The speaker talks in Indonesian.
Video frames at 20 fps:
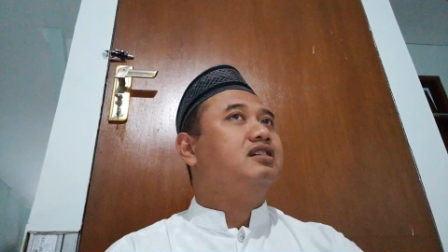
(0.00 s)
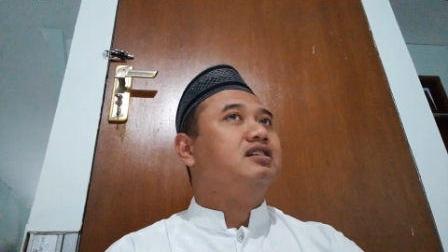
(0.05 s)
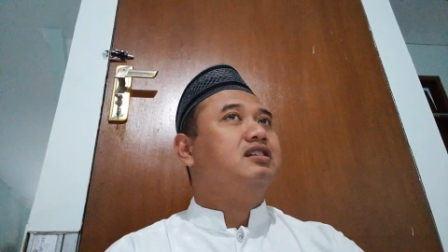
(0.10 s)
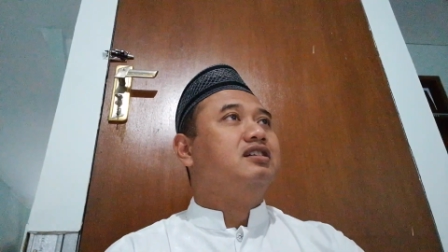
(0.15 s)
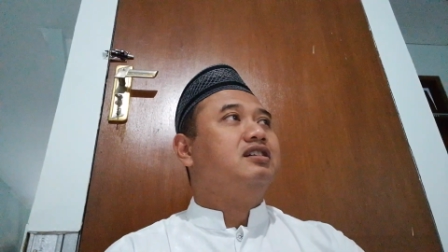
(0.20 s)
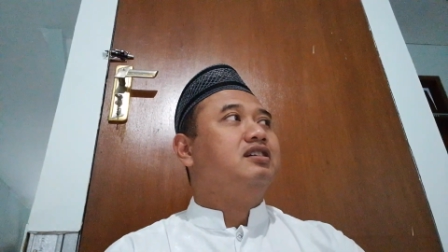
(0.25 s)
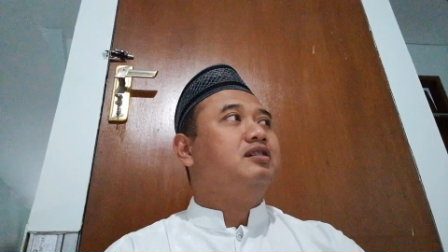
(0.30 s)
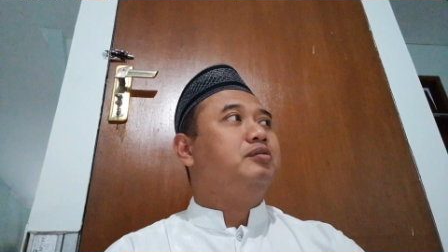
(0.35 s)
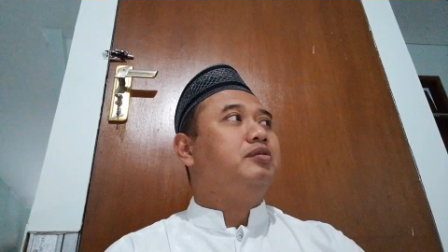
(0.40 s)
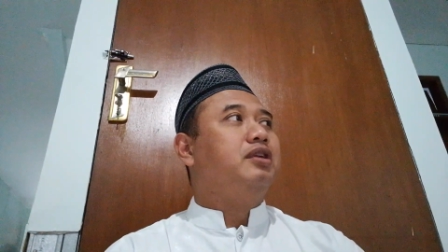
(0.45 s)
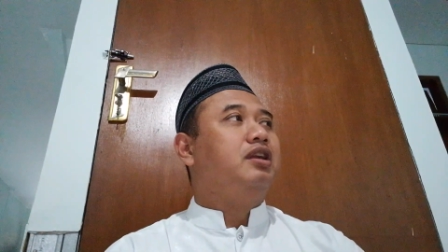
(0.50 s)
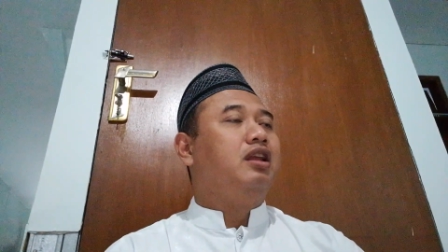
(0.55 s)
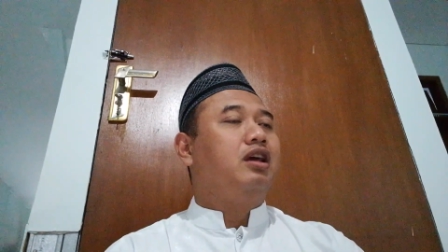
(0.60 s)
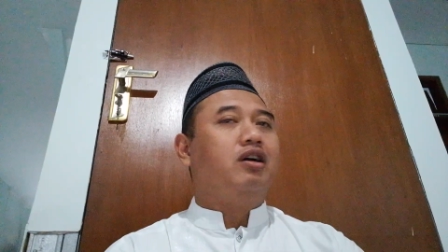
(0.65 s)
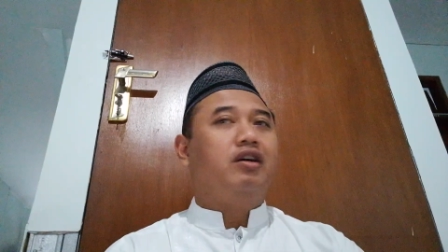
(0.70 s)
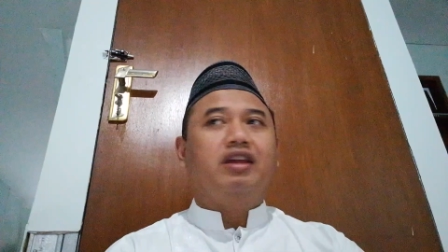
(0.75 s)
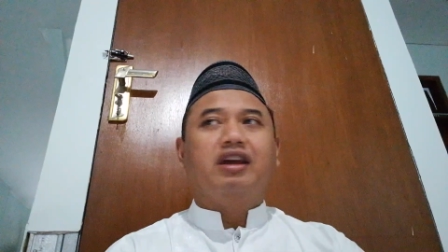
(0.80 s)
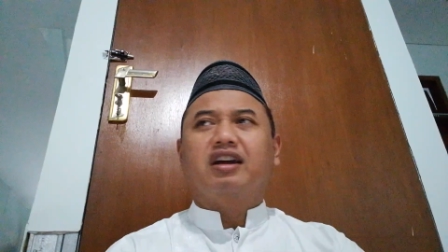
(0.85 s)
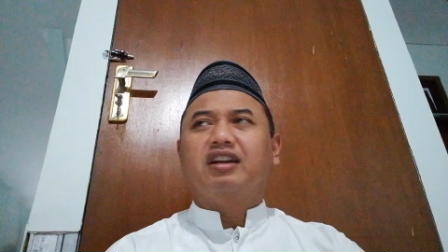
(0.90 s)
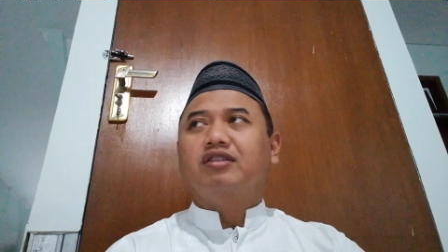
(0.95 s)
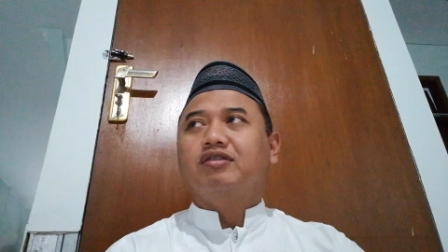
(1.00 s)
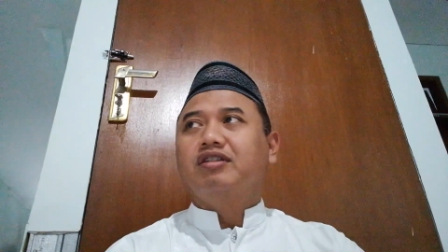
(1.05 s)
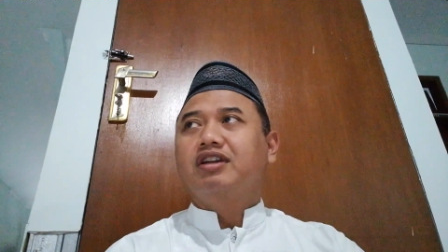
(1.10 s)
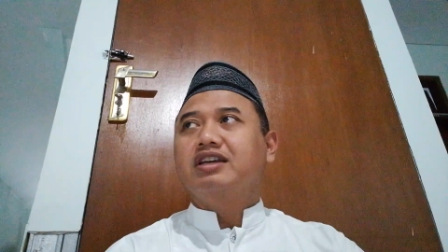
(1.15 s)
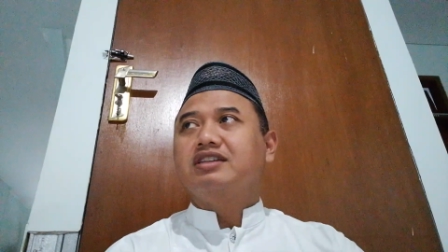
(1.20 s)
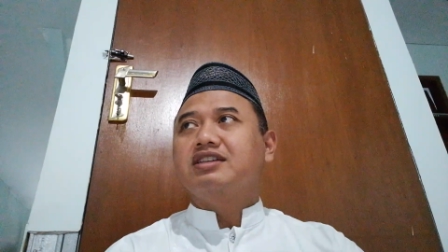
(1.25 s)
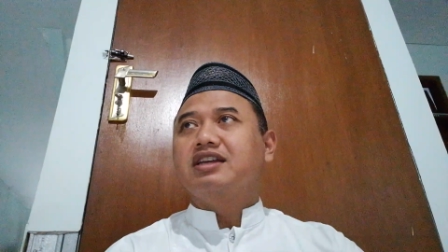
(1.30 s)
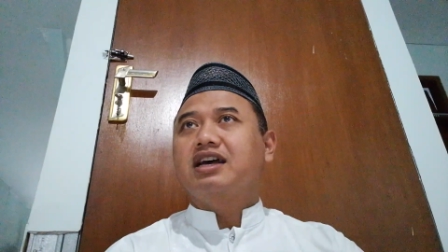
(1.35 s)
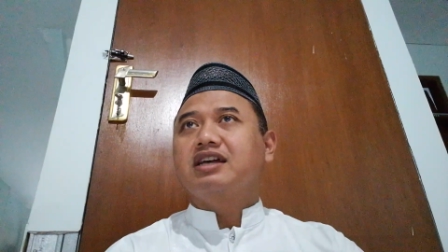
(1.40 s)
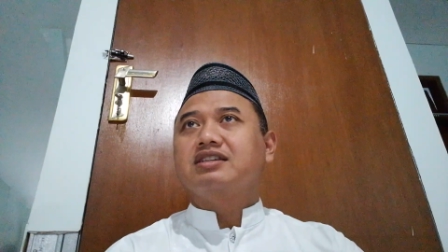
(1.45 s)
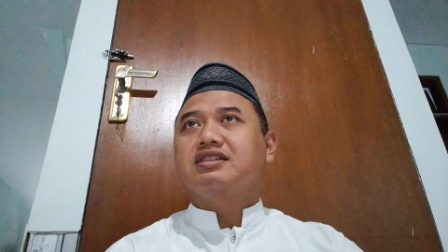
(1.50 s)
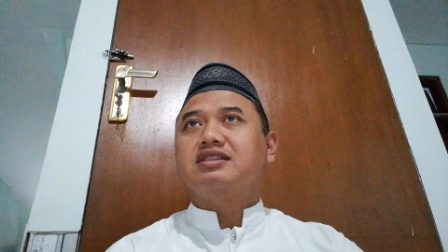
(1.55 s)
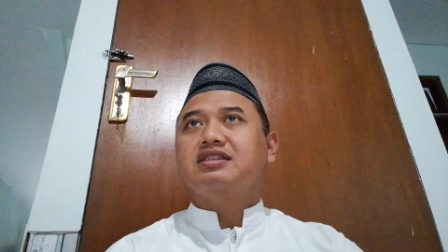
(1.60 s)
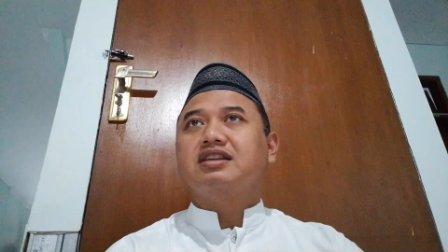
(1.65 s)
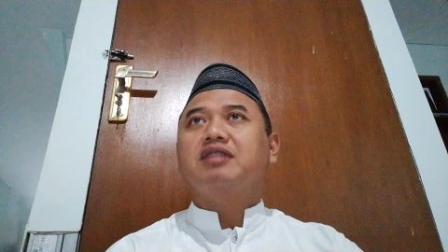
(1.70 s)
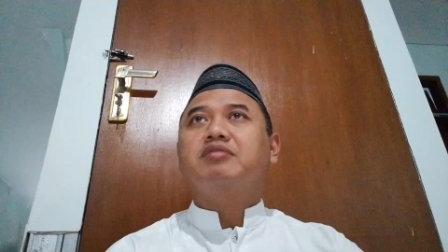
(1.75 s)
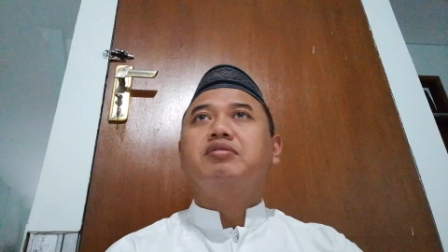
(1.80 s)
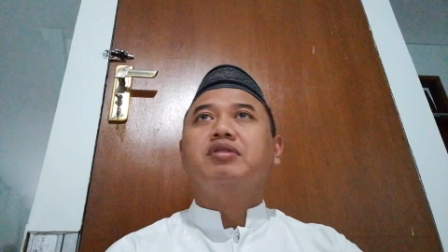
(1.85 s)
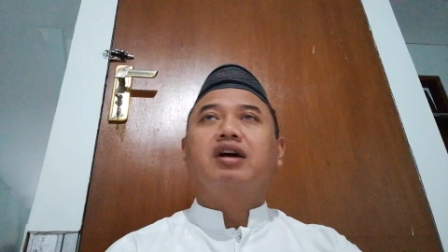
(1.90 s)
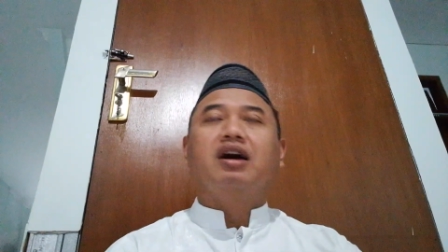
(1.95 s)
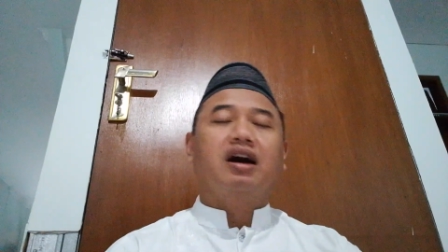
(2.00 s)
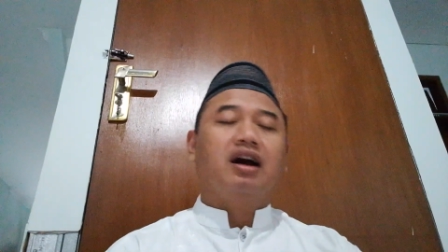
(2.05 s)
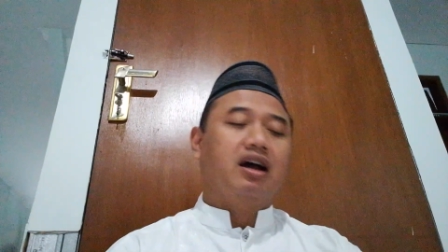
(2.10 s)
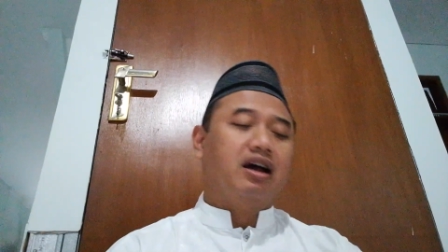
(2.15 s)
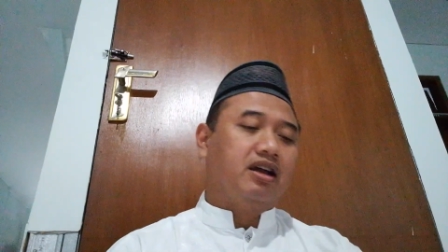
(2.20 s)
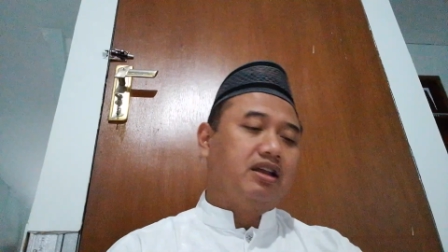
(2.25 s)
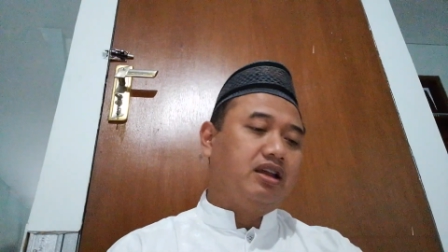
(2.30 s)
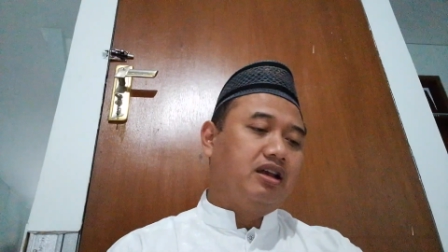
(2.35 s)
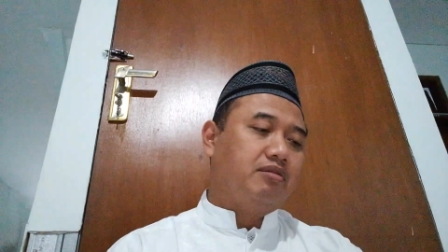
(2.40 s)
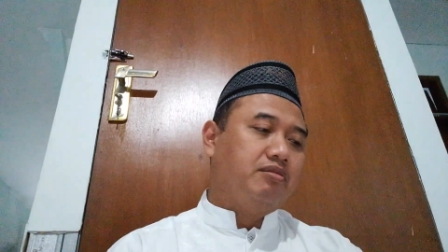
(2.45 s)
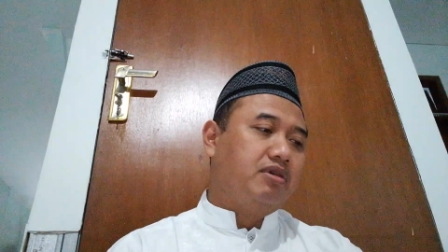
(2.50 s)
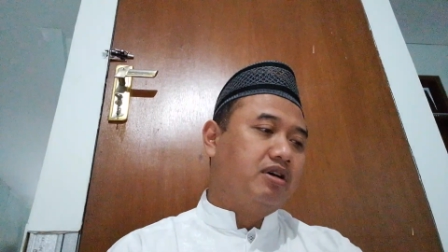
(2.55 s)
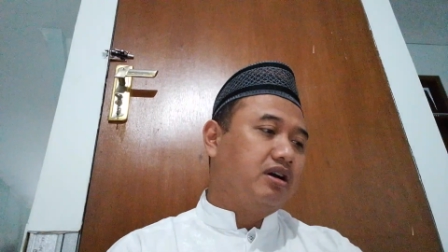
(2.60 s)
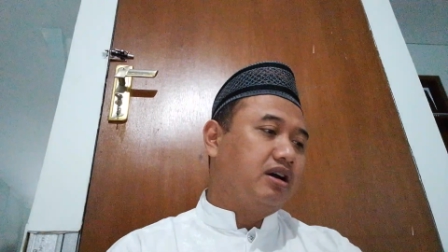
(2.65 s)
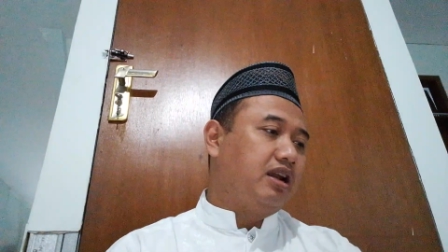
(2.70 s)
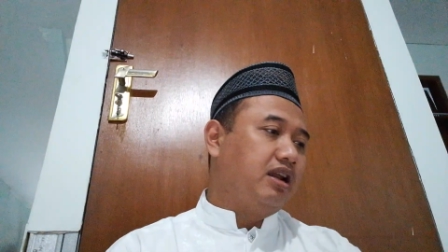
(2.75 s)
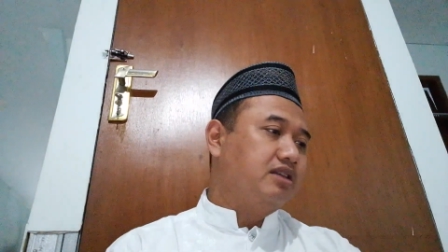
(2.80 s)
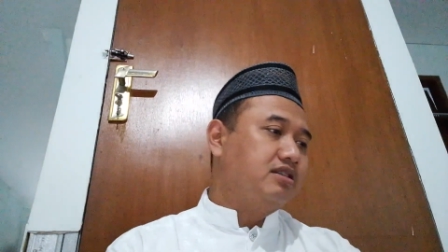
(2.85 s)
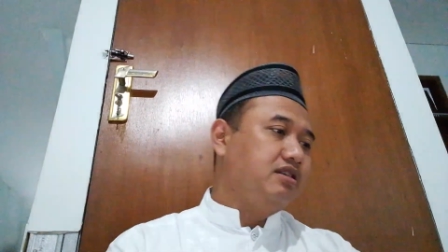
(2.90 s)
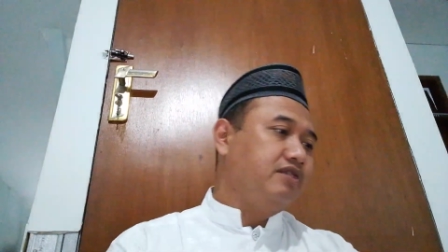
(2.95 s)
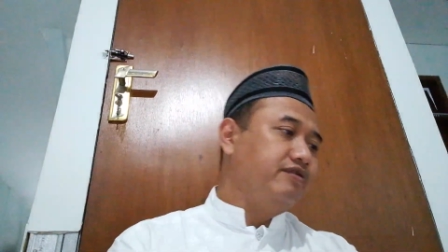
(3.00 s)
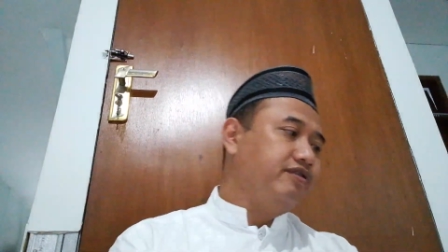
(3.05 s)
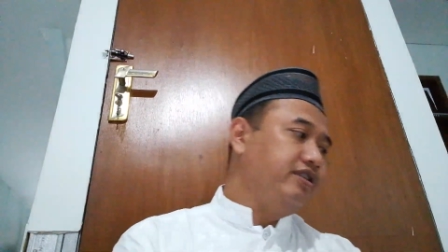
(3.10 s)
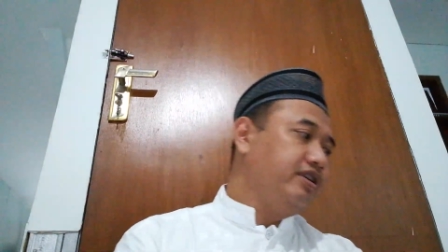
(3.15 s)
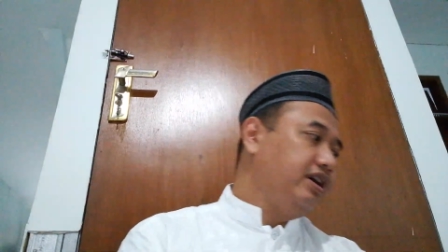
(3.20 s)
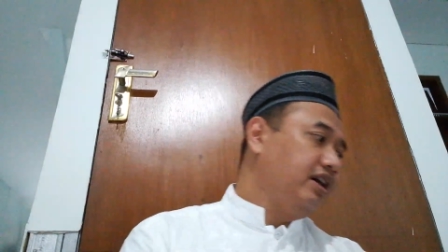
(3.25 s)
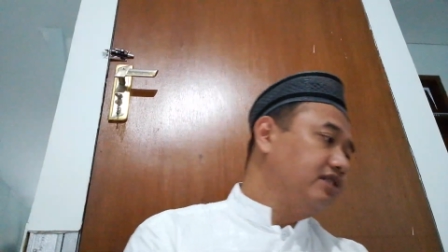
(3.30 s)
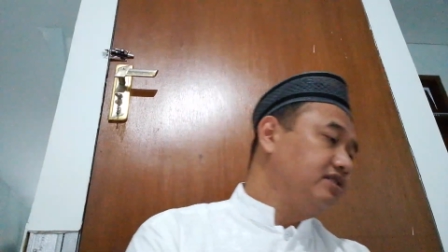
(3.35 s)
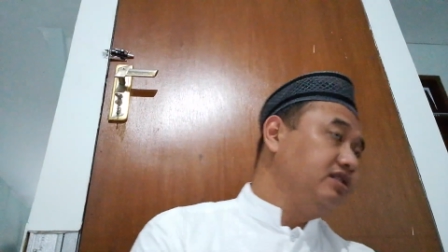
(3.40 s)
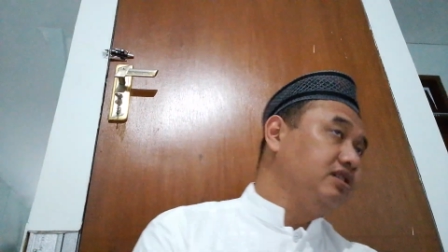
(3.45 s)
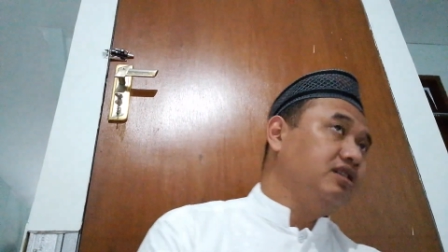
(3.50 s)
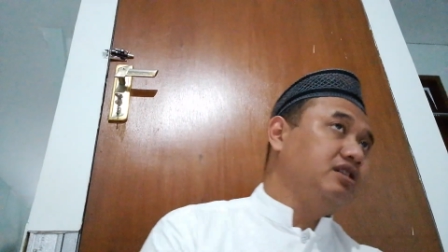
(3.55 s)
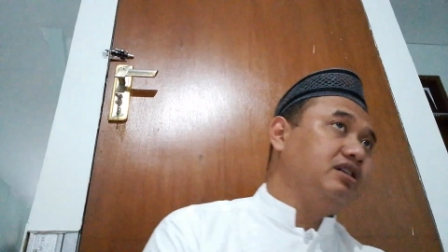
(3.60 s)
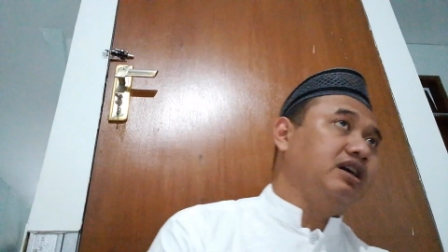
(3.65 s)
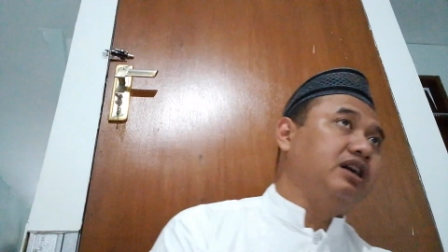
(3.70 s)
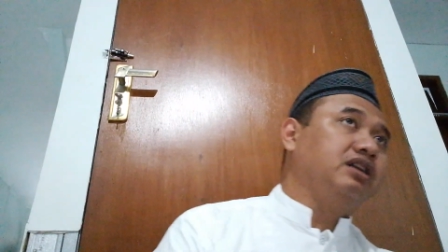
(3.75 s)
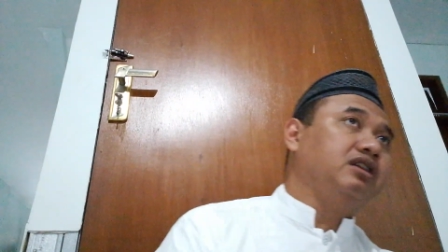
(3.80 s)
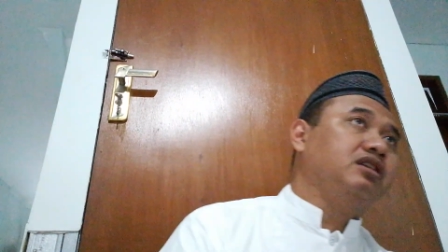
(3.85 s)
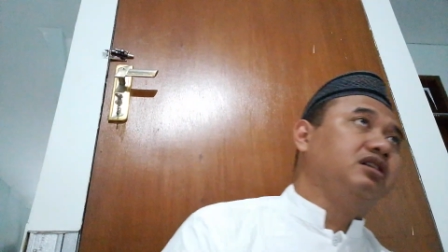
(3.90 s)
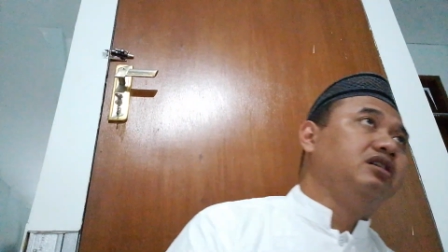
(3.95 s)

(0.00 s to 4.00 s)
Beliau yang nulis as sabaa yang mengklasifikasikan